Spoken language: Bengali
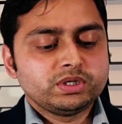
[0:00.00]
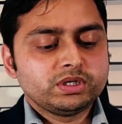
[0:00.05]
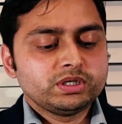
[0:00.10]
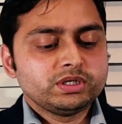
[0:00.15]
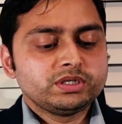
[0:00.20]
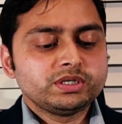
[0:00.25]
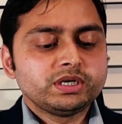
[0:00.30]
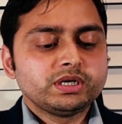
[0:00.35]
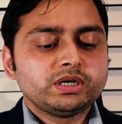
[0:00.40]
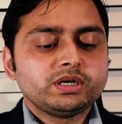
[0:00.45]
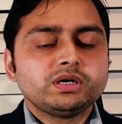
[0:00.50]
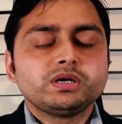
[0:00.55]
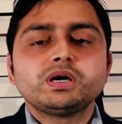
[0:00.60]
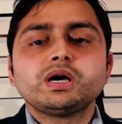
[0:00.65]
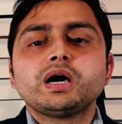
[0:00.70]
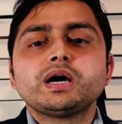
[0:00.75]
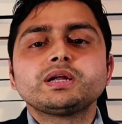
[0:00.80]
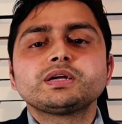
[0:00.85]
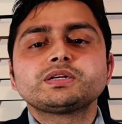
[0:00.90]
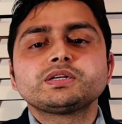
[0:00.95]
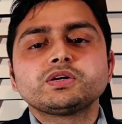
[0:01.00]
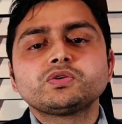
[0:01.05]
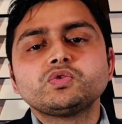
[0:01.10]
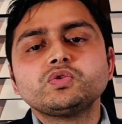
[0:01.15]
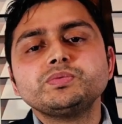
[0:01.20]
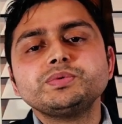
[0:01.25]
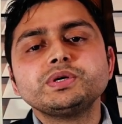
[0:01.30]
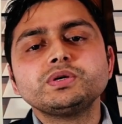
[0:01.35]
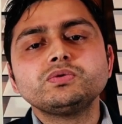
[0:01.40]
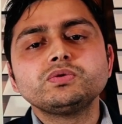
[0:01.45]
এটা আরেকটা
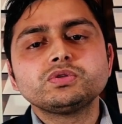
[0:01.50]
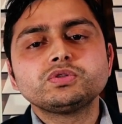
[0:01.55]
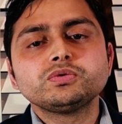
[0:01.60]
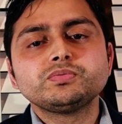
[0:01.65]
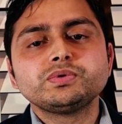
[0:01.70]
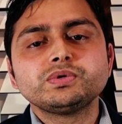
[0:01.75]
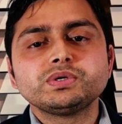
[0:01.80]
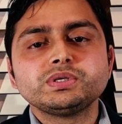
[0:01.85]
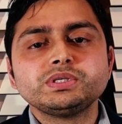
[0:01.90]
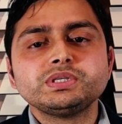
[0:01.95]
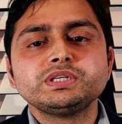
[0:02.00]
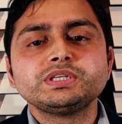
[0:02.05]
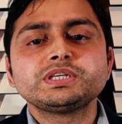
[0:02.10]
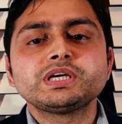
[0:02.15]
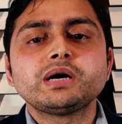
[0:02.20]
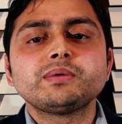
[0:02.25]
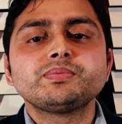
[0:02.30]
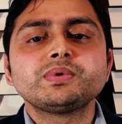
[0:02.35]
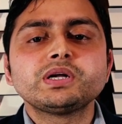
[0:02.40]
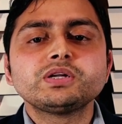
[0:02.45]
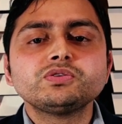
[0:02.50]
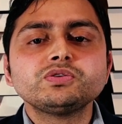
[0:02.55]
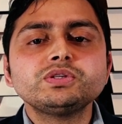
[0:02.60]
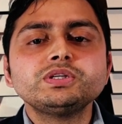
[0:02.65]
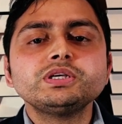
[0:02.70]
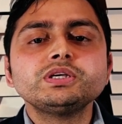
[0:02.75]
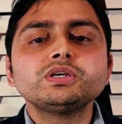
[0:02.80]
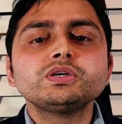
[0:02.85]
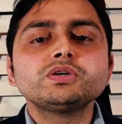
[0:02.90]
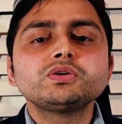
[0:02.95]
খুবই গুরুত্বপূর্ণ জিনিস আপনার
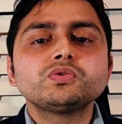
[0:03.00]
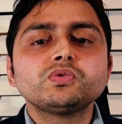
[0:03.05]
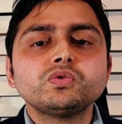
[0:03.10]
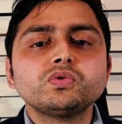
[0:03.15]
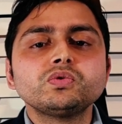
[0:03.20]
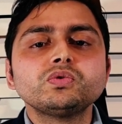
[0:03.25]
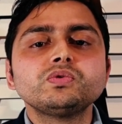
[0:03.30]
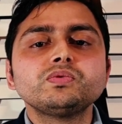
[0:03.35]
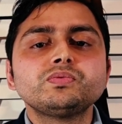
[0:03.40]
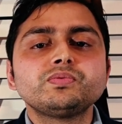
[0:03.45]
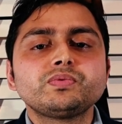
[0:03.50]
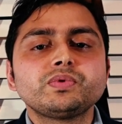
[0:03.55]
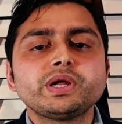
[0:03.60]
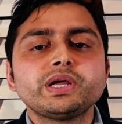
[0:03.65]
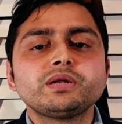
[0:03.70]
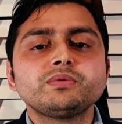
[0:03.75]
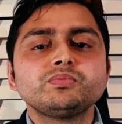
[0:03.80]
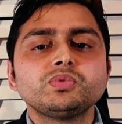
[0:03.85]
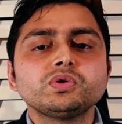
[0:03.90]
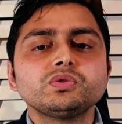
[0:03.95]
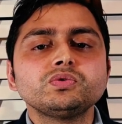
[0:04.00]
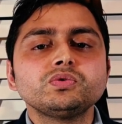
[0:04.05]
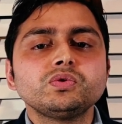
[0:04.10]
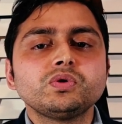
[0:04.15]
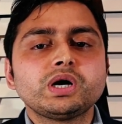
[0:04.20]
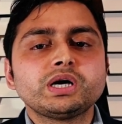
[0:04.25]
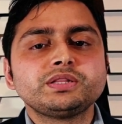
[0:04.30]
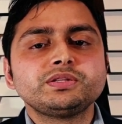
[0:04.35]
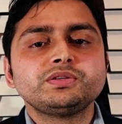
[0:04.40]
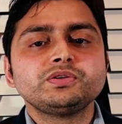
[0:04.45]
যদি কোনো ফ্রেন্ড বন্ধু
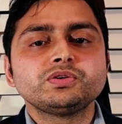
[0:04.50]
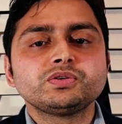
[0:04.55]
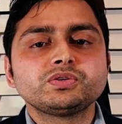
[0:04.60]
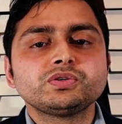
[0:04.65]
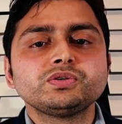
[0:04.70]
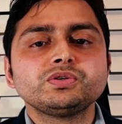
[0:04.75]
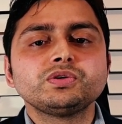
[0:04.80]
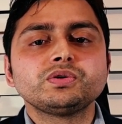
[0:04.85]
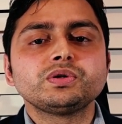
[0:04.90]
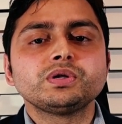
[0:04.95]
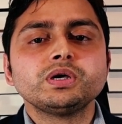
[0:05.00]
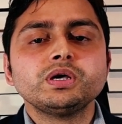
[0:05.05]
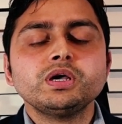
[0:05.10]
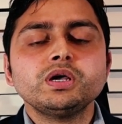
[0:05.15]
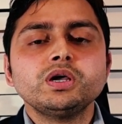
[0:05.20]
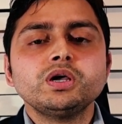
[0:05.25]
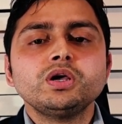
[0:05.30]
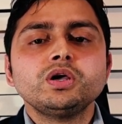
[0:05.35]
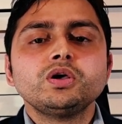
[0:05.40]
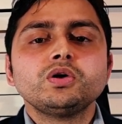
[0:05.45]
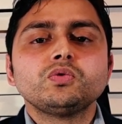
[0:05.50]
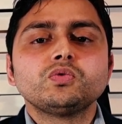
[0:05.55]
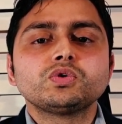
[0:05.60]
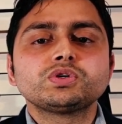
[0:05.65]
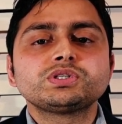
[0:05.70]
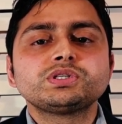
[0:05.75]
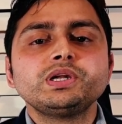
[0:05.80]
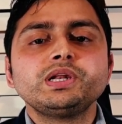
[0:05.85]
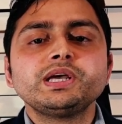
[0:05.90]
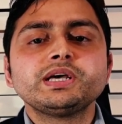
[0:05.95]
আত্মীয় স্বজন
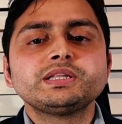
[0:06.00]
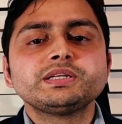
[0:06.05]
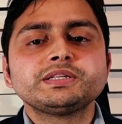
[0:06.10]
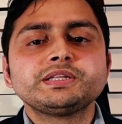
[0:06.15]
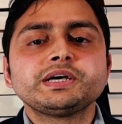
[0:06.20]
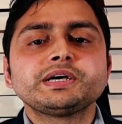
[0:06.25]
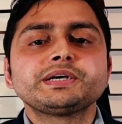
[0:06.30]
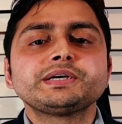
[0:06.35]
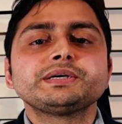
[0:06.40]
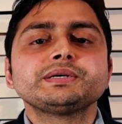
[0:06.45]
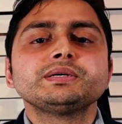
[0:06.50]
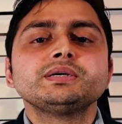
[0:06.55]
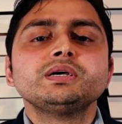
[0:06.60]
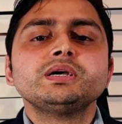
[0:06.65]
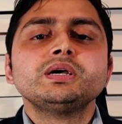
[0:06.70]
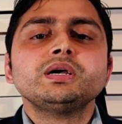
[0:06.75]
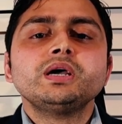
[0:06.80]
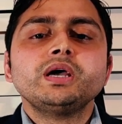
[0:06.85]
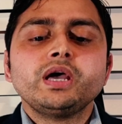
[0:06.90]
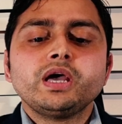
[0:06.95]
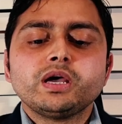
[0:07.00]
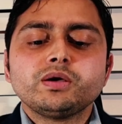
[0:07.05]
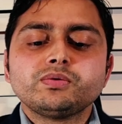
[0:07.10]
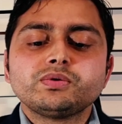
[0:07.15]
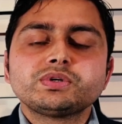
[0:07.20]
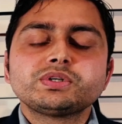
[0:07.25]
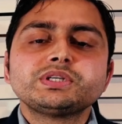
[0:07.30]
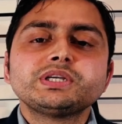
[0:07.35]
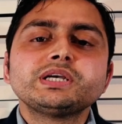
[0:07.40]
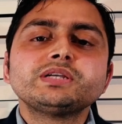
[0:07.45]
অস্ট্রেলিয়াতে থাকে এবং
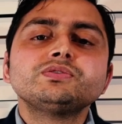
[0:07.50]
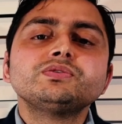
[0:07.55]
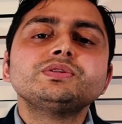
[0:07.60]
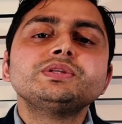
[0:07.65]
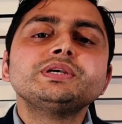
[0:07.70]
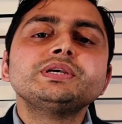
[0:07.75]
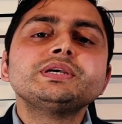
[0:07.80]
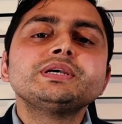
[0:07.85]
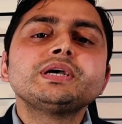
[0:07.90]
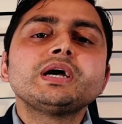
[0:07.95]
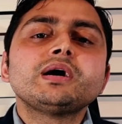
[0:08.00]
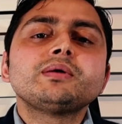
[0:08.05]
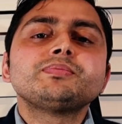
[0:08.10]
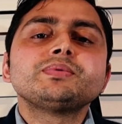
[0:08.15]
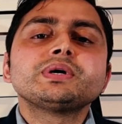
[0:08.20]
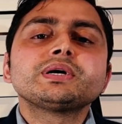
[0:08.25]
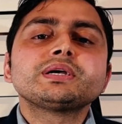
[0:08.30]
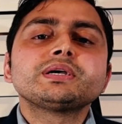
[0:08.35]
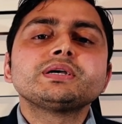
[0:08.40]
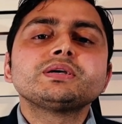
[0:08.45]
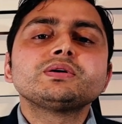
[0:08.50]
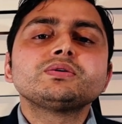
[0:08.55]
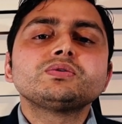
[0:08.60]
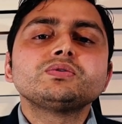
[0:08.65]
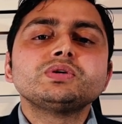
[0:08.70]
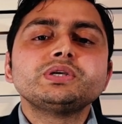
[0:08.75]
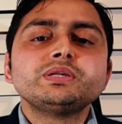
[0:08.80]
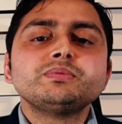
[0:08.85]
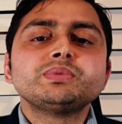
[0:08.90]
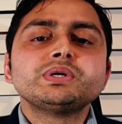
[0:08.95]
সে যদি আপনাকে
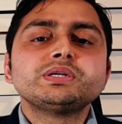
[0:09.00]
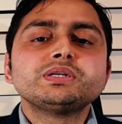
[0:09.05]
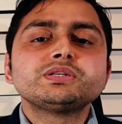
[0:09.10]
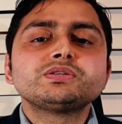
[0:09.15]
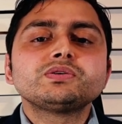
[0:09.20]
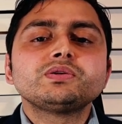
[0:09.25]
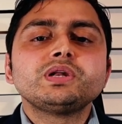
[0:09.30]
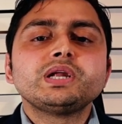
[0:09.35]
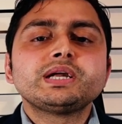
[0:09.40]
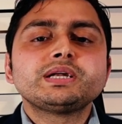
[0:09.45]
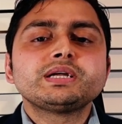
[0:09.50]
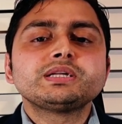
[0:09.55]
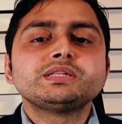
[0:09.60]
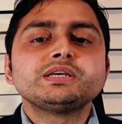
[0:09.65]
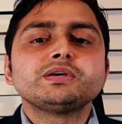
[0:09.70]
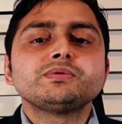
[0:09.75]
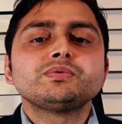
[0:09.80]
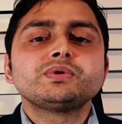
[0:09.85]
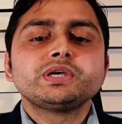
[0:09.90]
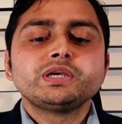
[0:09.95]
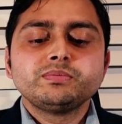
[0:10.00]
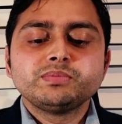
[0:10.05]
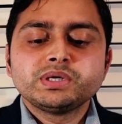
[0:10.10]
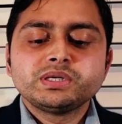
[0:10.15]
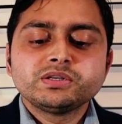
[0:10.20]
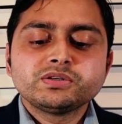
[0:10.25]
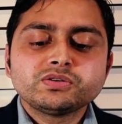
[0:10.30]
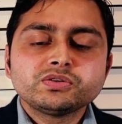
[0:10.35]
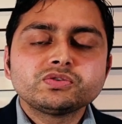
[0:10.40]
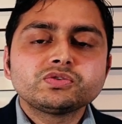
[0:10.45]
ইনভাইটেশন লেটার দেয় এবং
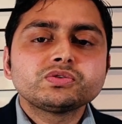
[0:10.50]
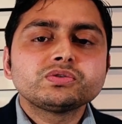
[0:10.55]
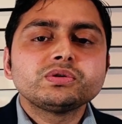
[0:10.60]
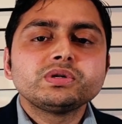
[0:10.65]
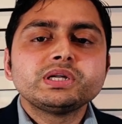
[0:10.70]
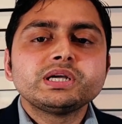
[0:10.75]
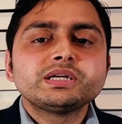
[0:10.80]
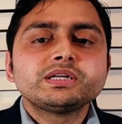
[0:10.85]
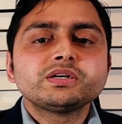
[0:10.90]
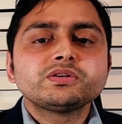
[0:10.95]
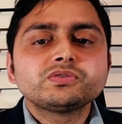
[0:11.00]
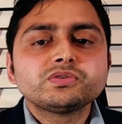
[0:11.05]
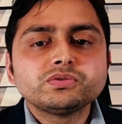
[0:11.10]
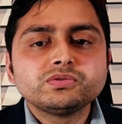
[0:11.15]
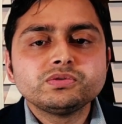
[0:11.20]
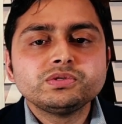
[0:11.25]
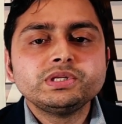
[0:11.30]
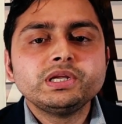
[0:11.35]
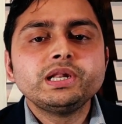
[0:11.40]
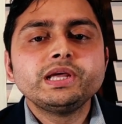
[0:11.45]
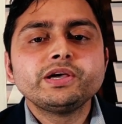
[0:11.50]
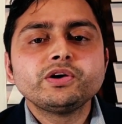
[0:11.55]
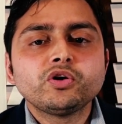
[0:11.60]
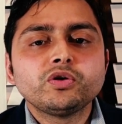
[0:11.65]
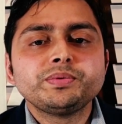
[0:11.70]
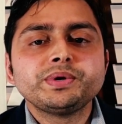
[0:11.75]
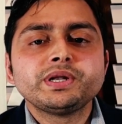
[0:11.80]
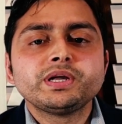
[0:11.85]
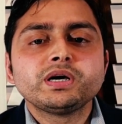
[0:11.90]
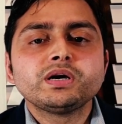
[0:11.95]
ইনভাইটেশন লেটার শুধু দিলেই
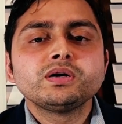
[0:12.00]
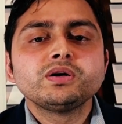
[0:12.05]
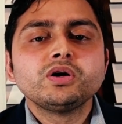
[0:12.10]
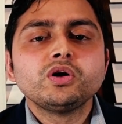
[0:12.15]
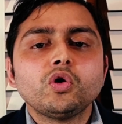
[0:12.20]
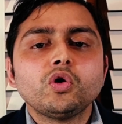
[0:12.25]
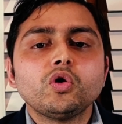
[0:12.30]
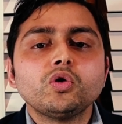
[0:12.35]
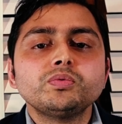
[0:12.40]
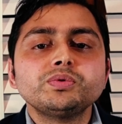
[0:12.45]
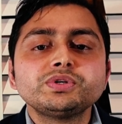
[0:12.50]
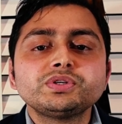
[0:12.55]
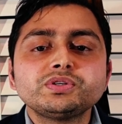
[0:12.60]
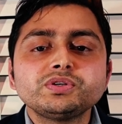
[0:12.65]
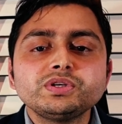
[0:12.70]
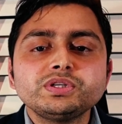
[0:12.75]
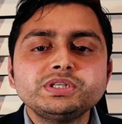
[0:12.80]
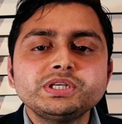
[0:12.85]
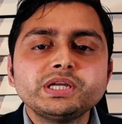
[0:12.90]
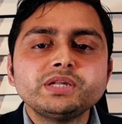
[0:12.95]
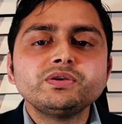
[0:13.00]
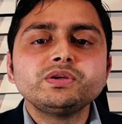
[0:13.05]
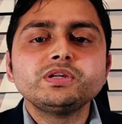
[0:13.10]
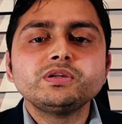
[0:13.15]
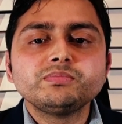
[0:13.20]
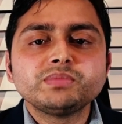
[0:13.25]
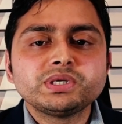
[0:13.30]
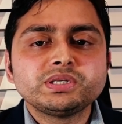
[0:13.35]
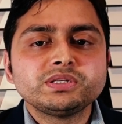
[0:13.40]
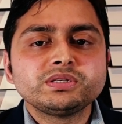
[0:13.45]
হবে না অবশ্যই জেনুইন
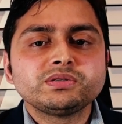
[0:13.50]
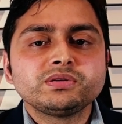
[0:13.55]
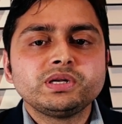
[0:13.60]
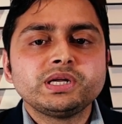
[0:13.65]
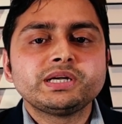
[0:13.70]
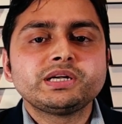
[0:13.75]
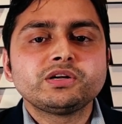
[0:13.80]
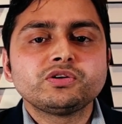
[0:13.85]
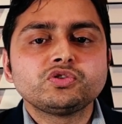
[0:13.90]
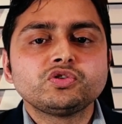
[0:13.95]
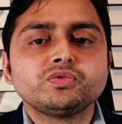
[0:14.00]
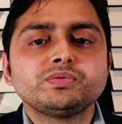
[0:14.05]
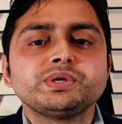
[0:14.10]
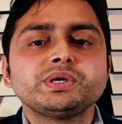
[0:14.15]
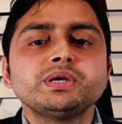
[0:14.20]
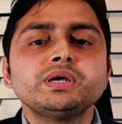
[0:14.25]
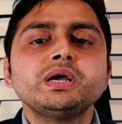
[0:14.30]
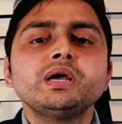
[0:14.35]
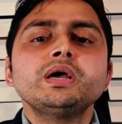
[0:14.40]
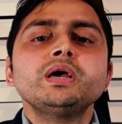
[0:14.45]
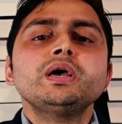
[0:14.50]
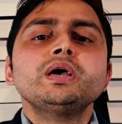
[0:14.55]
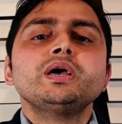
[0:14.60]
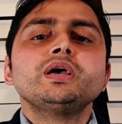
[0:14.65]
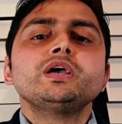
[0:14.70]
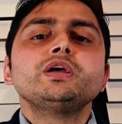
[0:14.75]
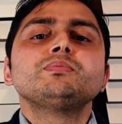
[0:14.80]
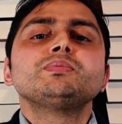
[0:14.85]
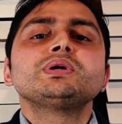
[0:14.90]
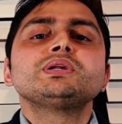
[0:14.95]
ইনভাইটেশন লেটার হতে হবে
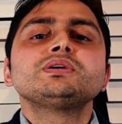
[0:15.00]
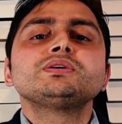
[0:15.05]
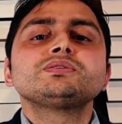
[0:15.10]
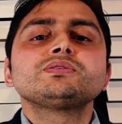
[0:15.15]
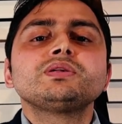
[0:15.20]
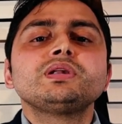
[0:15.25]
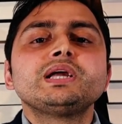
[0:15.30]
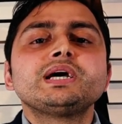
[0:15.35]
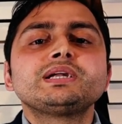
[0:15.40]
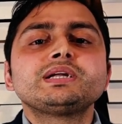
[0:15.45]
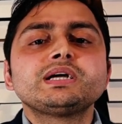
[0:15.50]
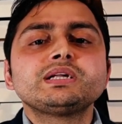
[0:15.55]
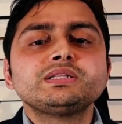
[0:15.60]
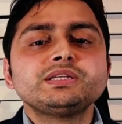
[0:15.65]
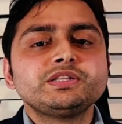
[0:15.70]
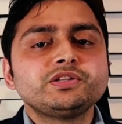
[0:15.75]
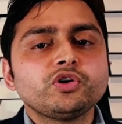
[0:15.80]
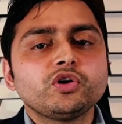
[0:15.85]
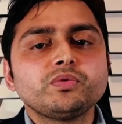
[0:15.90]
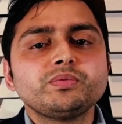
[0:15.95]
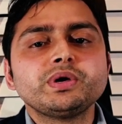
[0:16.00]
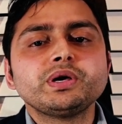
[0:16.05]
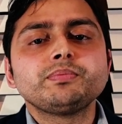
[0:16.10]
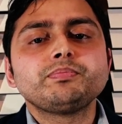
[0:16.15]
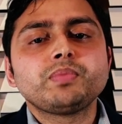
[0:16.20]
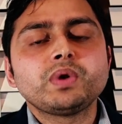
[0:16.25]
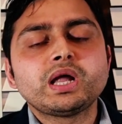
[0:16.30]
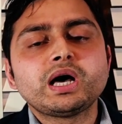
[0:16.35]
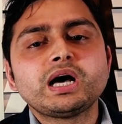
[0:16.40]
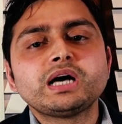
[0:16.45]
ইনভাইটেশন লেটার দিতে হবে
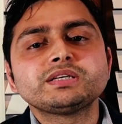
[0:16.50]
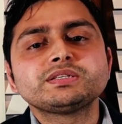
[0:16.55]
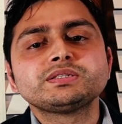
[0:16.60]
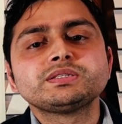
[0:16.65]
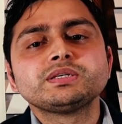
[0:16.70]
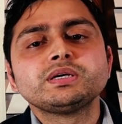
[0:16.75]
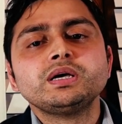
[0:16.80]
প্লাস